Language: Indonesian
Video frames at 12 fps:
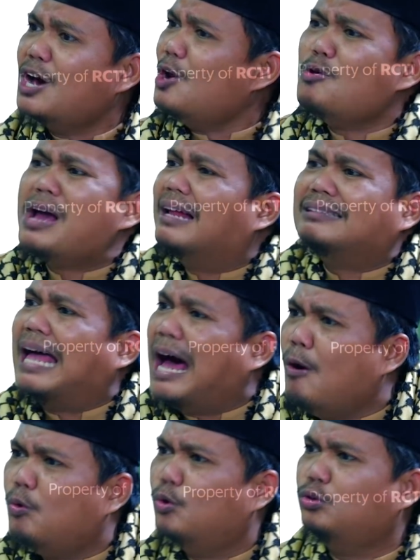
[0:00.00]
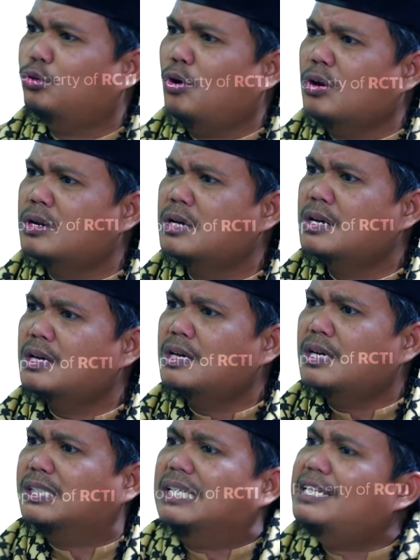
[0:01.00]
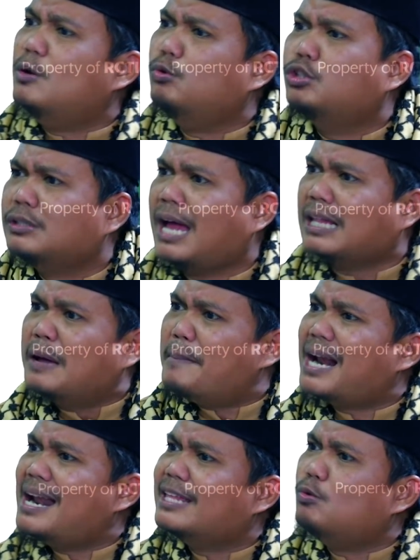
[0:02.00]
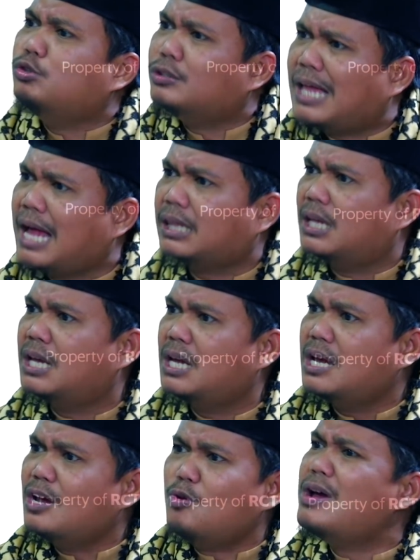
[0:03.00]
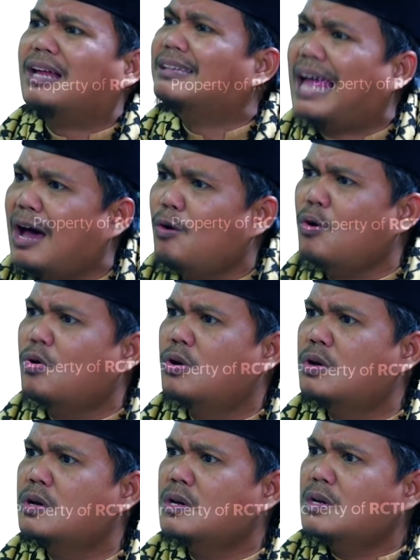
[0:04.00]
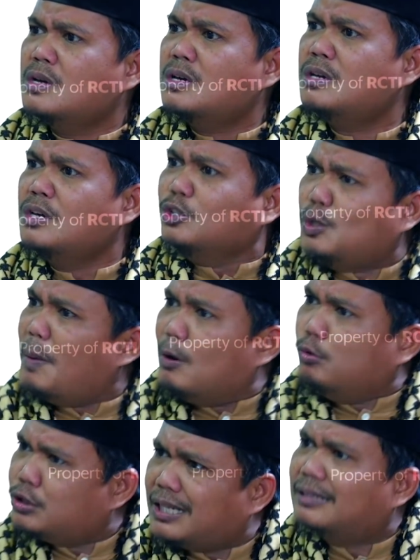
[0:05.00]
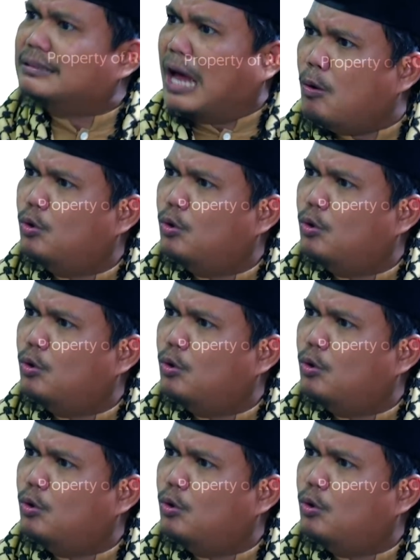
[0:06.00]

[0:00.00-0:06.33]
Lo gak tahu Guntur, sedihnya Ustadz, merananya Ustadz, lo gak tahu. Cuman Ustadz yang tahu